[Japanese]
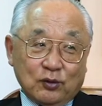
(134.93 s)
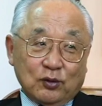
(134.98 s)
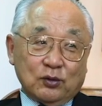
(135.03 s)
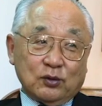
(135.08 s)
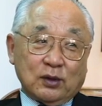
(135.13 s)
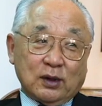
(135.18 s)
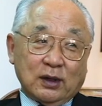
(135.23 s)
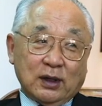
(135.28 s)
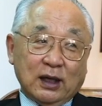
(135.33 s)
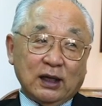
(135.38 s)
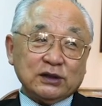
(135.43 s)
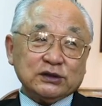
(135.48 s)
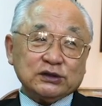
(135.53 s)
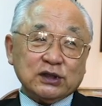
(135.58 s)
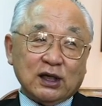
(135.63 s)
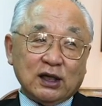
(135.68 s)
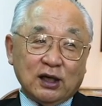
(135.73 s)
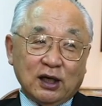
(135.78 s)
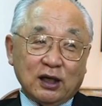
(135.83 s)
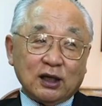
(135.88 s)
よ会社
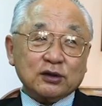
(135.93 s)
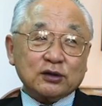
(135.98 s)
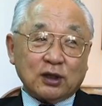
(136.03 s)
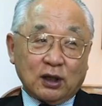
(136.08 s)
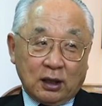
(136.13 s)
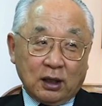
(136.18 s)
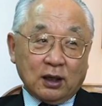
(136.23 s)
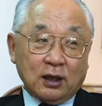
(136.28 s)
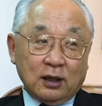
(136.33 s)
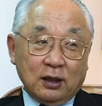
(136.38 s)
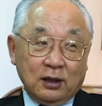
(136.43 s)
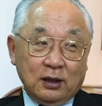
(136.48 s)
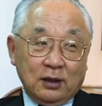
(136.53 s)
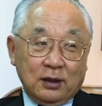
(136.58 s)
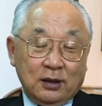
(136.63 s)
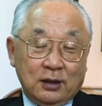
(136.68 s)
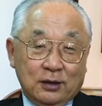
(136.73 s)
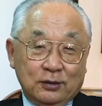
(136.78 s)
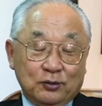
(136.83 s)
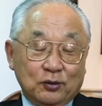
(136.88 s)
がなかったら、
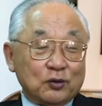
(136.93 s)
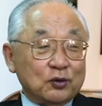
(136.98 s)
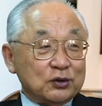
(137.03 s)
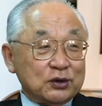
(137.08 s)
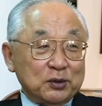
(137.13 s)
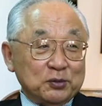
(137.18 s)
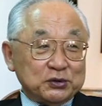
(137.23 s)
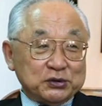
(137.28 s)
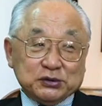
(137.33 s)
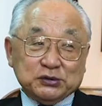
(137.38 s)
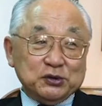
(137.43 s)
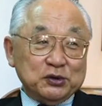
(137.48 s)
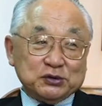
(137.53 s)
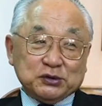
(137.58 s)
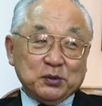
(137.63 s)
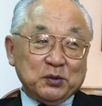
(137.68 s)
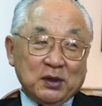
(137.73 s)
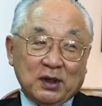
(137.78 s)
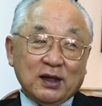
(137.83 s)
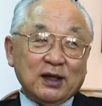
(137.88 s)
どこ行っても信用して
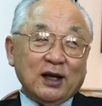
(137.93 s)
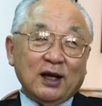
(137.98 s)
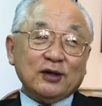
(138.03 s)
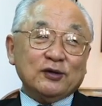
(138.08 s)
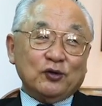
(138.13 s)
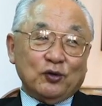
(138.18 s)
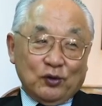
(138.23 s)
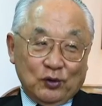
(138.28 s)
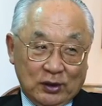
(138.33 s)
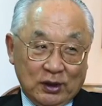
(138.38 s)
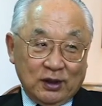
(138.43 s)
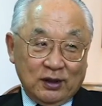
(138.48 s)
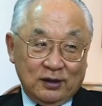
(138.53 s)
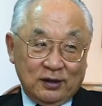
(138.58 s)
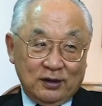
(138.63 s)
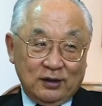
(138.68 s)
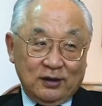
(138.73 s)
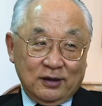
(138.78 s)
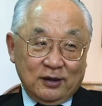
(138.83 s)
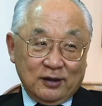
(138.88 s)
もらえないのよね、
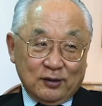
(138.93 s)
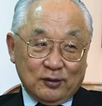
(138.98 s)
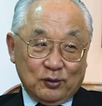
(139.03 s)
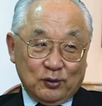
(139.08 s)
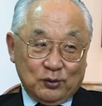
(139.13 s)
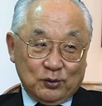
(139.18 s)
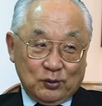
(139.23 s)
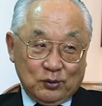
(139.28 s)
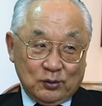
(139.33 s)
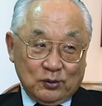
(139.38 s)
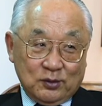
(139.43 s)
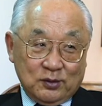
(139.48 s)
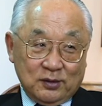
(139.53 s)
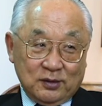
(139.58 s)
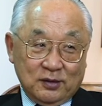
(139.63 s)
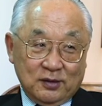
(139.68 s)
今度。